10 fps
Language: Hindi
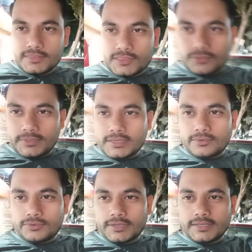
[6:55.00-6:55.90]
तो भैया
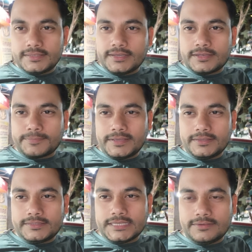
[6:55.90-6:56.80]
उठ गए थे घर पे
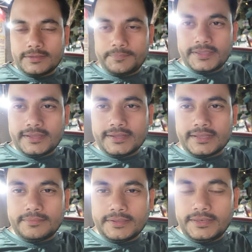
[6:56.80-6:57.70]
चाय वाय पी के आ गए
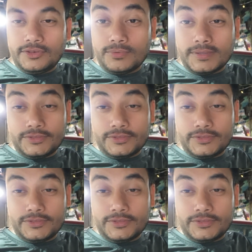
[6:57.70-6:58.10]
हैं भाई नीरू भाई की